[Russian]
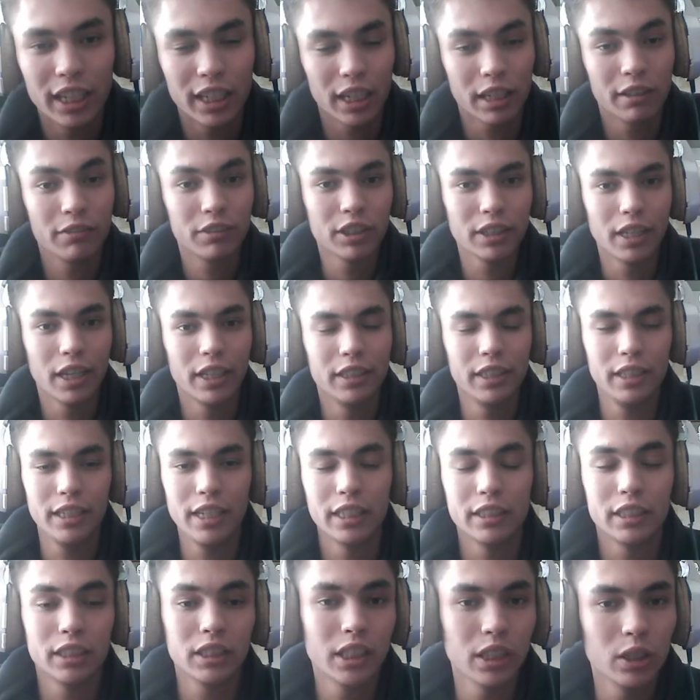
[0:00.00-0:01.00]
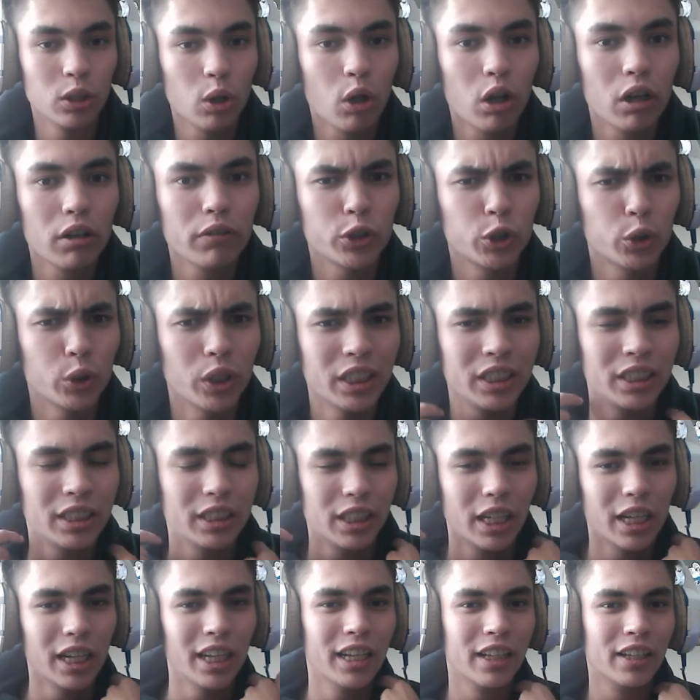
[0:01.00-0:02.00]
Как вы знаете, я со 100 долларов хочу дойти
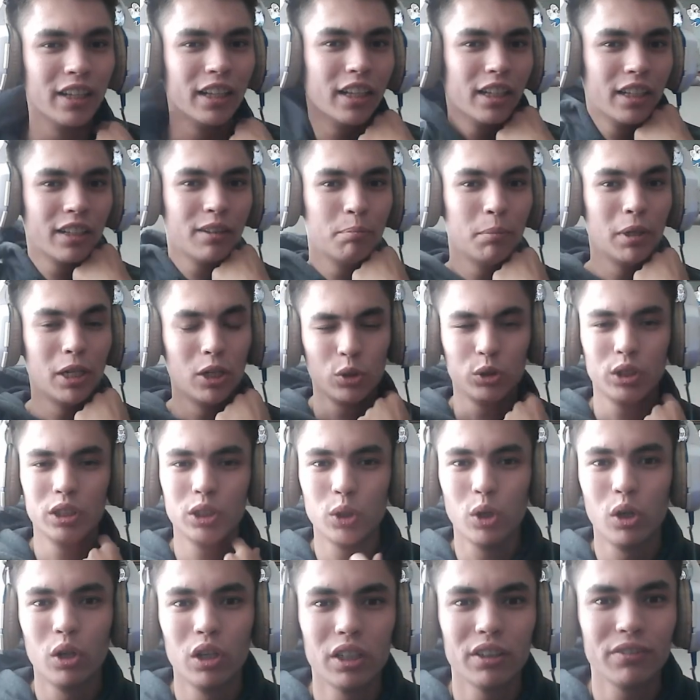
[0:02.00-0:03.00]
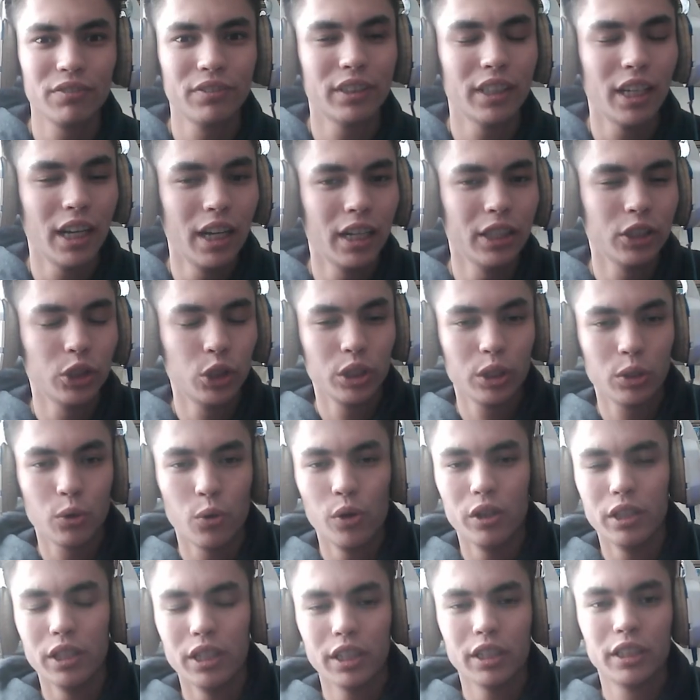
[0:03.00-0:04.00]
до миллиона долларов на
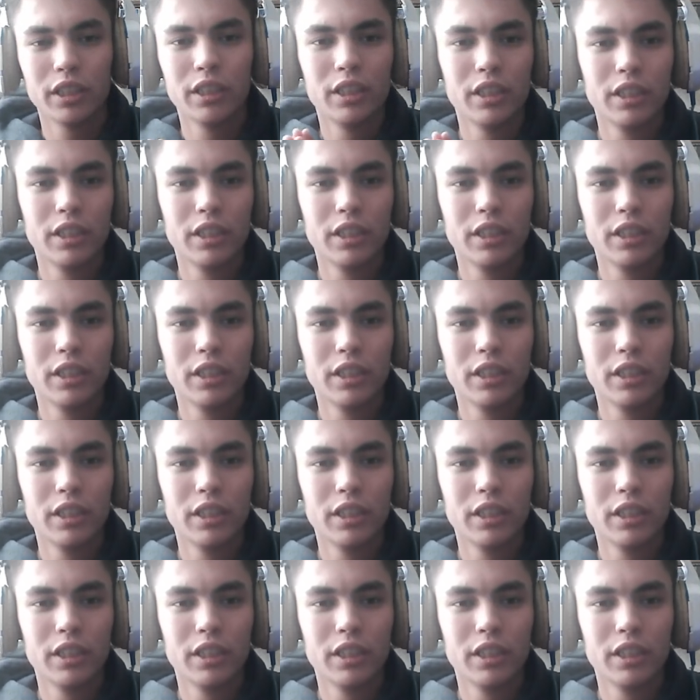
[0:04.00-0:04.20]
щиткоинах.